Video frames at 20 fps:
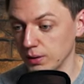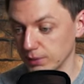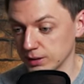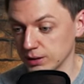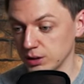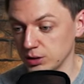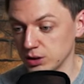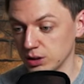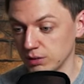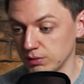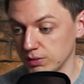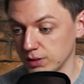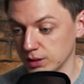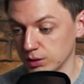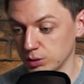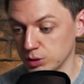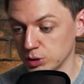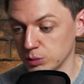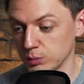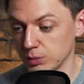faktycznie
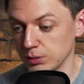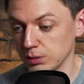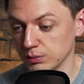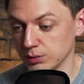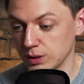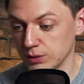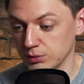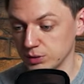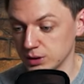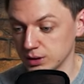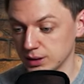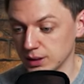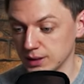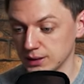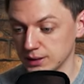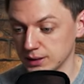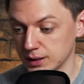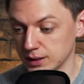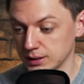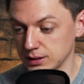warto sobie te wszystkie
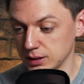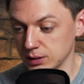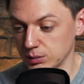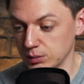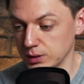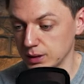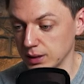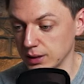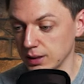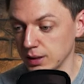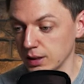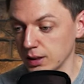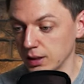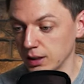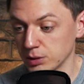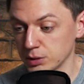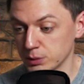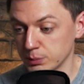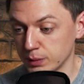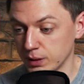sekcje tutaj
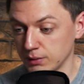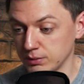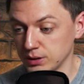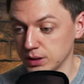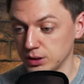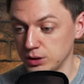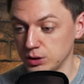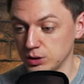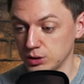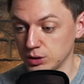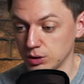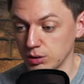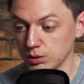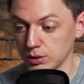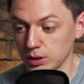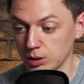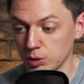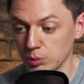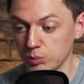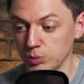posprawdzać, co
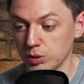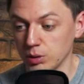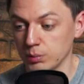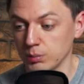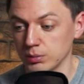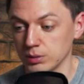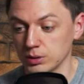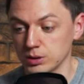one robią,